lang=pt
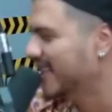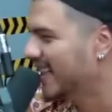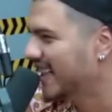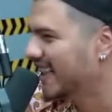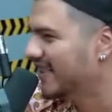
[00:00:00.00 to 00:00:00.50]

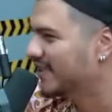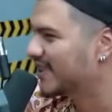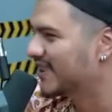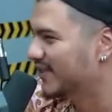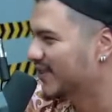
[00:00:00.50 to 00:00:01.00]
dele.
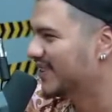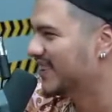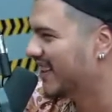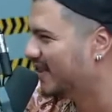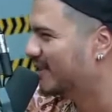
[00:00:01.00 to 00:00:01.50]
Você
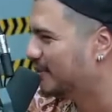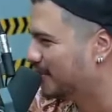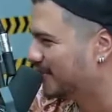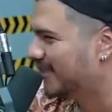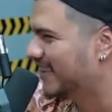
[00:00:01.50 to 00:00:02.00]
fudeu o
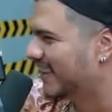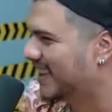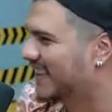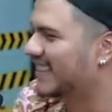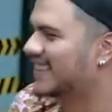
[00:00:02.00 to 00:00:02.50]
mundo
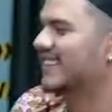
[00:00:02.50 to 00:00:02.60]
dele. É,